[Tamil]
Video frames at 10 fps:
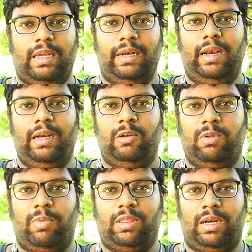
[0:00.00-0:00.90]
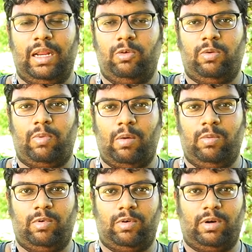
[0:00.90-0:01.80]
இன்லைனில் வந்து பார்த்திங்கன்னா என்ன ஒரு
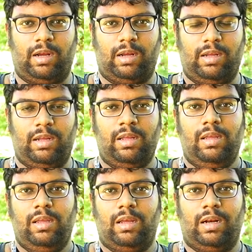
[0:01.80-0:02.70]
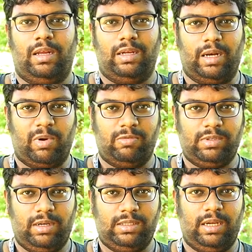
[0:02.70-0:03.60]
ப்ராப்ளம் வரும்னாக்கா நான் நம்பர் ஆஃப்
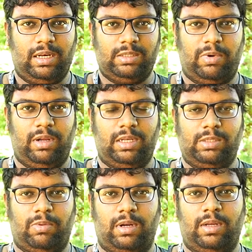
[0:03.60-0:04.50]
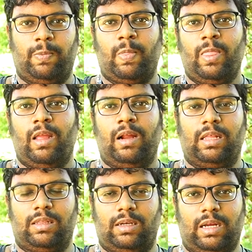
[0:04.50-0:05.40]
சிலிண்டர்ஸ் இன்க்ரீஸ் பண்ண இன்க்ரீஸ் பண்ண
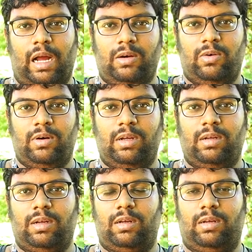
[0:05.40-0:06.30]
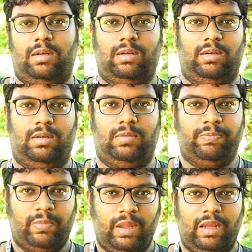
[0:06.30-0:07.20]
அந்த காரோட
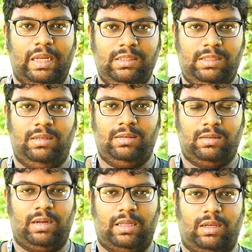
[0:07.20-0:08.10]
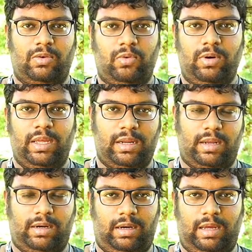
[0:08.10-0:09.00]
இன்ஜின் அந்த ஹூடு ஏரியா
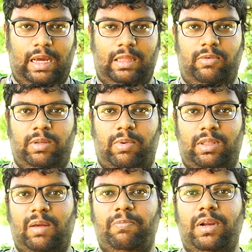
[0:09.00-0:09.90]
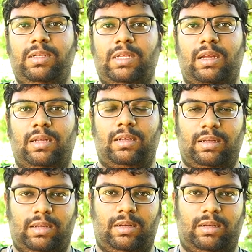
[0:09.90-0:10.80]
இருக்கு இல்லையா அது வந்து பார்த்திங்கன்னா
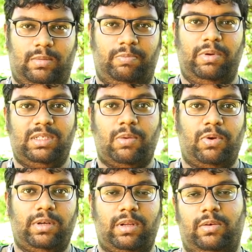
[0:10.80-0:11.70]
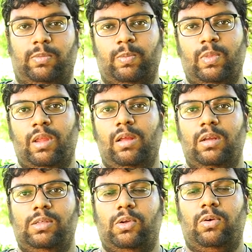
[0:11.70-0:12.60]
பெருசாக பெருசாக போய்கிட்டே இருக்கும்
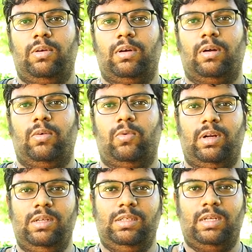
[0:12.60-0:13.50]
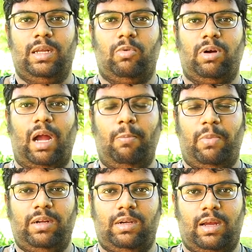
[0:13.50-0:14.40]
ஸோ ஒரு இன்ஜினை ஒரு
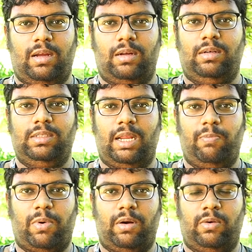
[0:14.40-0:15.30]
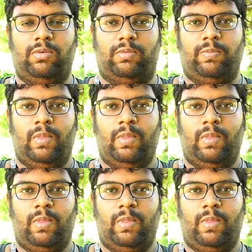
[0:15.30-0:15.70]
காம்பேக்டாக டிசைன் பண்ணணும்